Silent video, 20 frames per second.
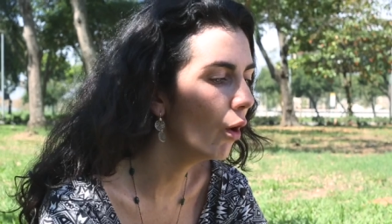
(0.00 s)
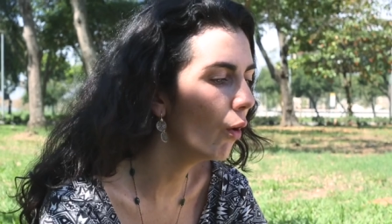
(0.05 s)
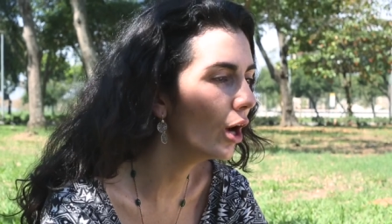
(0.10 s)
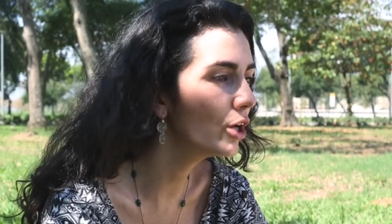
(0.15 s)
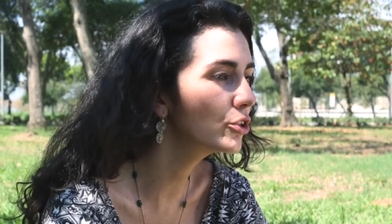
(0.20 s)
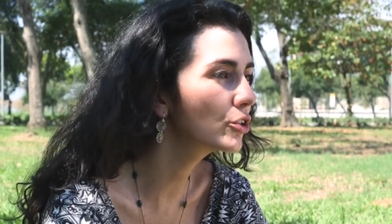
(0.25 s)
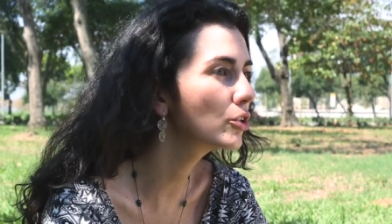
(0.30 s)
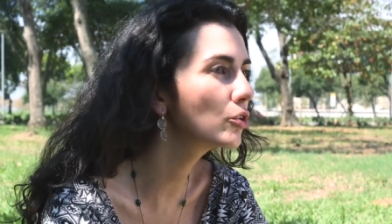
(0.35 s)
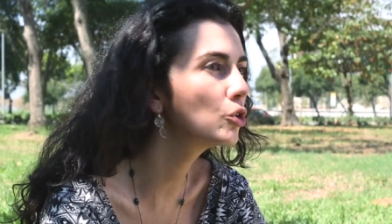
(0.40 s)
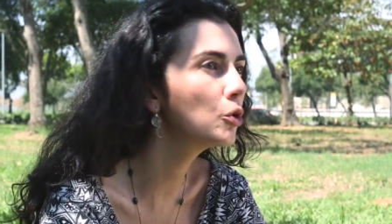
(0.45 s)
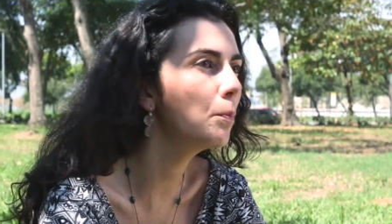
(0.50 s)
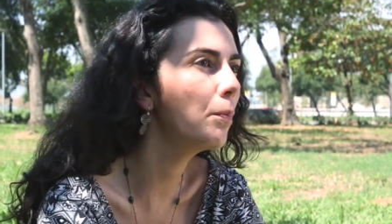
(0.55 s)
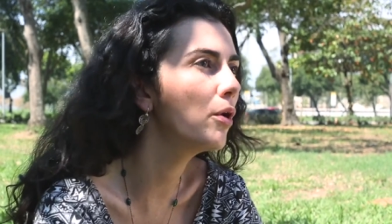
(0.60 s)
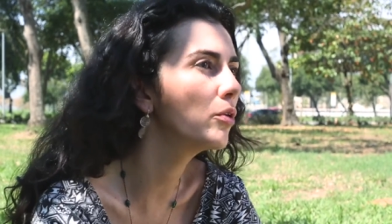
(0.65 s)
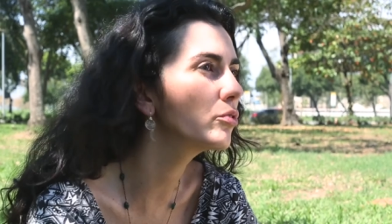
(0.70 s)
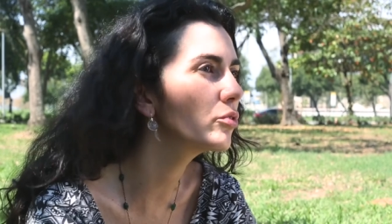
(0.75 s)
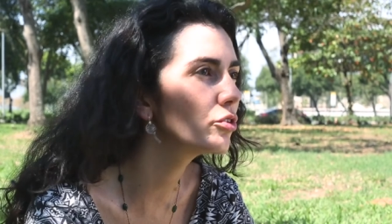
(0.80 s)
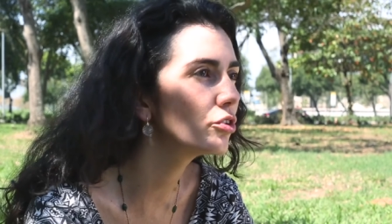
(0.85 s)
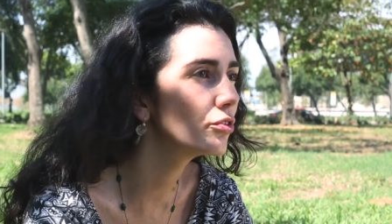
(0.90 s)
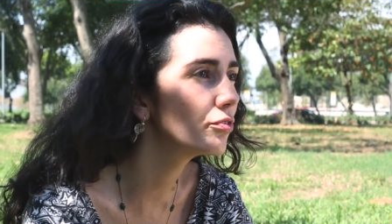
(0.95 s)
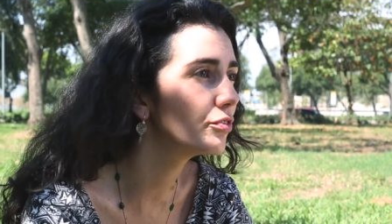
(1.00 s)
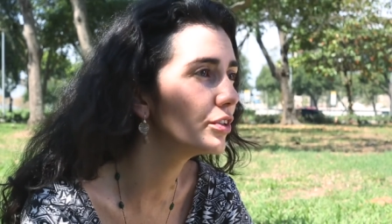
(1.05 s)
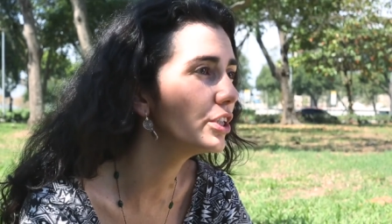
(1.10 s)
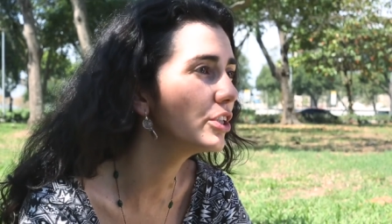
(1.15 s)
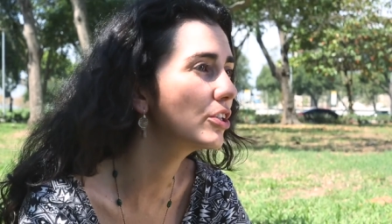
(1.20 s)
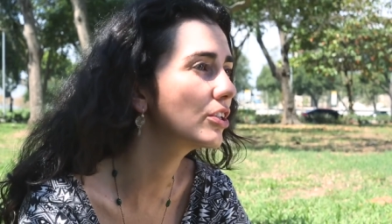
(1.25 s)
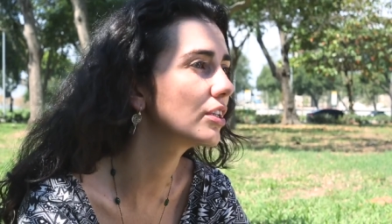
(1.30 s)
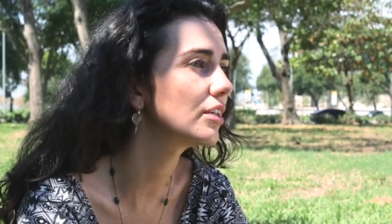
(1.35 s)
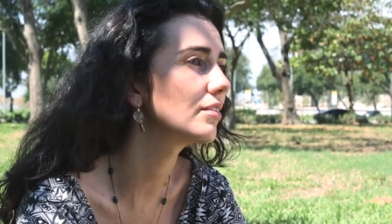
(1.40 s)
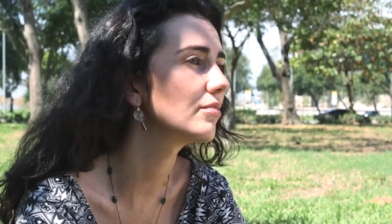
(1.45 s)
Eu acho que do ponto de
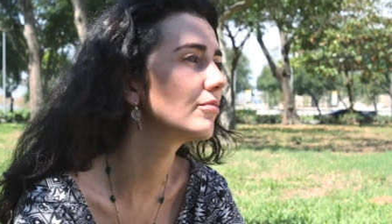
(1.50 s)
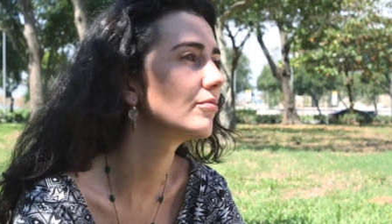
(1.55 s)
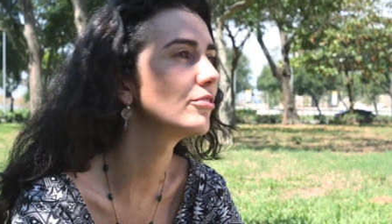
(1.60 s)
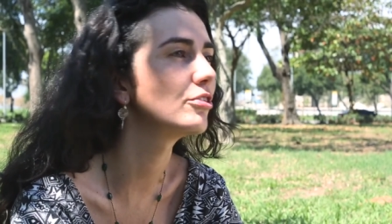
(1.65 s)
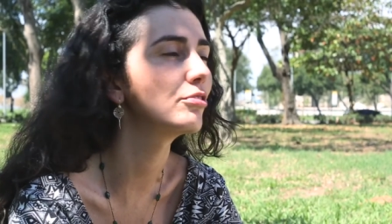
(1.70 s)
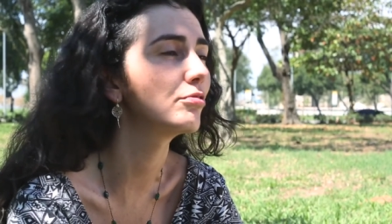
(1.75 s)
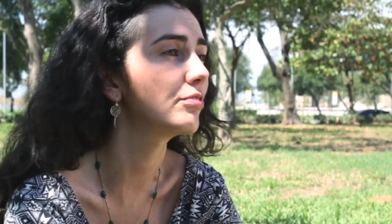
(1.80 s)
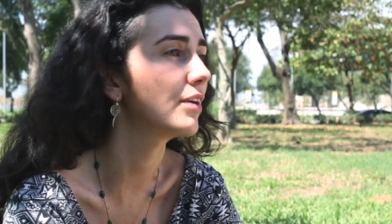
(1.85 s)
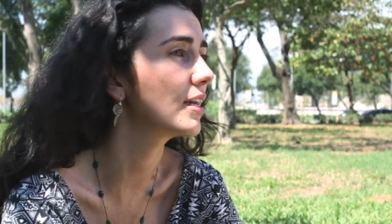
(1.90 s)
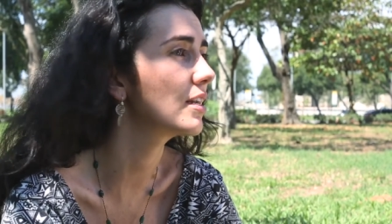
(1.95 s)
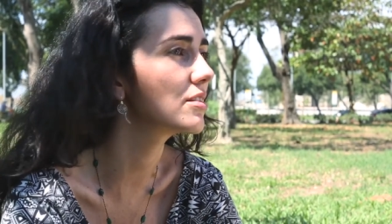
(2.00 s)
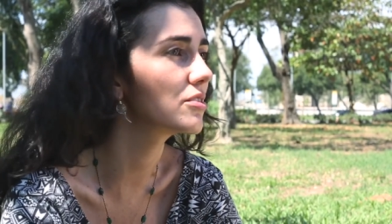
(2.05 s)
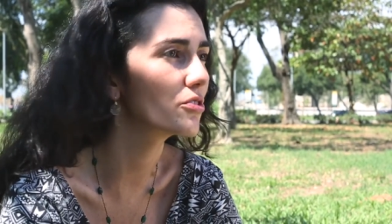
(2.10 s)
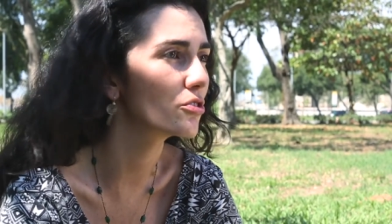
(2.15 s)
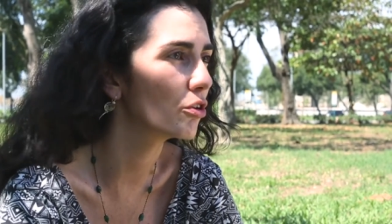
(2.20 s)
vista de várias